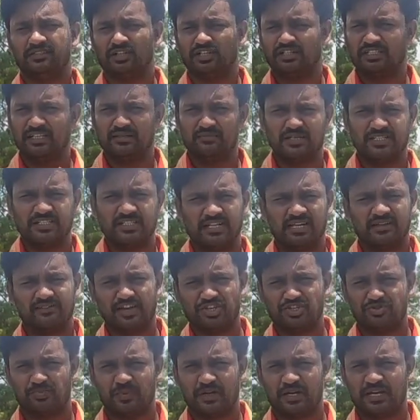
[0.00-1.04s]
தொடர்ந்து நம்ம
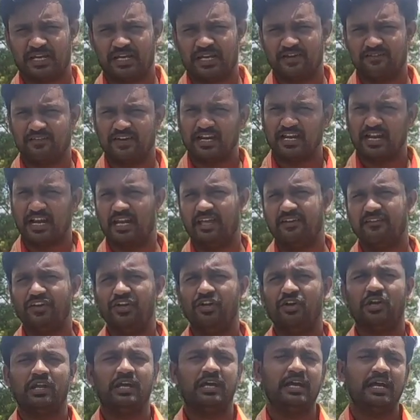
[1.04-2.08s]
சேனலை வாட்ச் பண்ணுங்கள் வேறு நல்ல
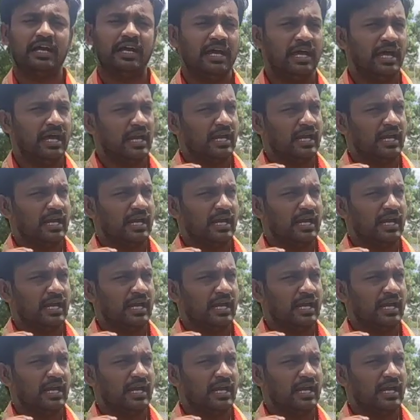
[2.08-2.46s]
வீடியோவில்